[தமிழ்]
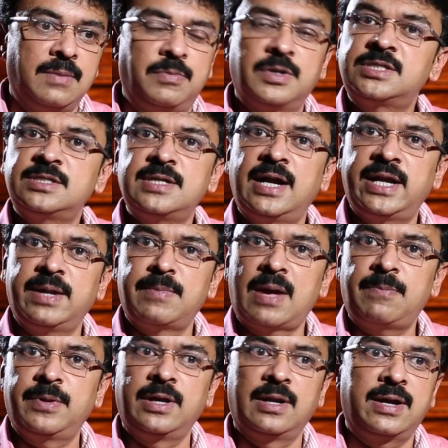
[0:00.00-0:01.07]
பர்சனாலிட்டி
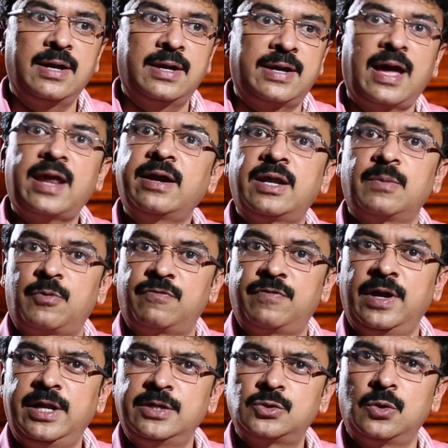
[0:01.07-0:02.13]
மேப்பிங் இல்லைனா கேரக்டர்
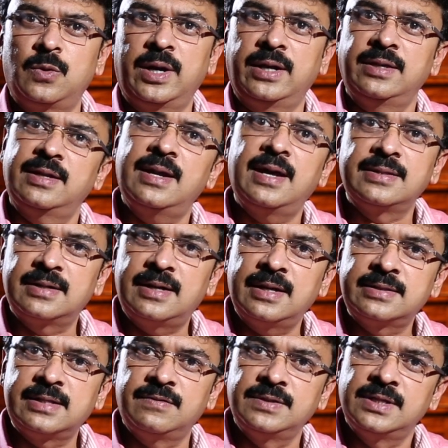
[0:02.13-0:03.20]
ப்ரொஃபைலிங் சொல்லுவாங்க இதெல்லாம் அந்த
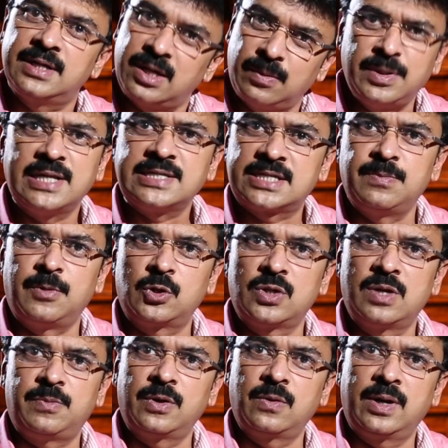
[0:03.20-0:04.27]
காலத்தில் வந்து கிரிமினல்ஸ்க்கு மட்டும்
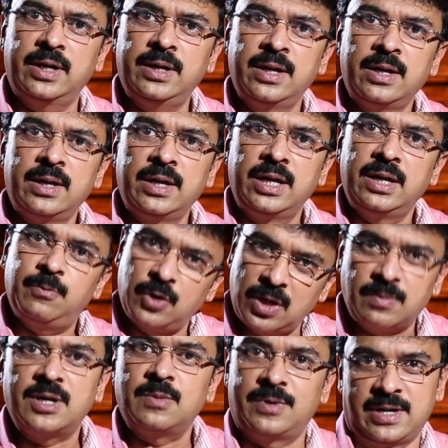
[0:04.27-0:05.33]
தான் பண்ணுவாங்க இப்போ
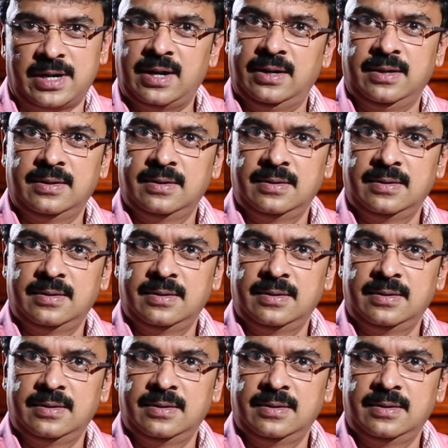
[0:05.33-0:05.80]
நமக்கு பண்ணுறாங்க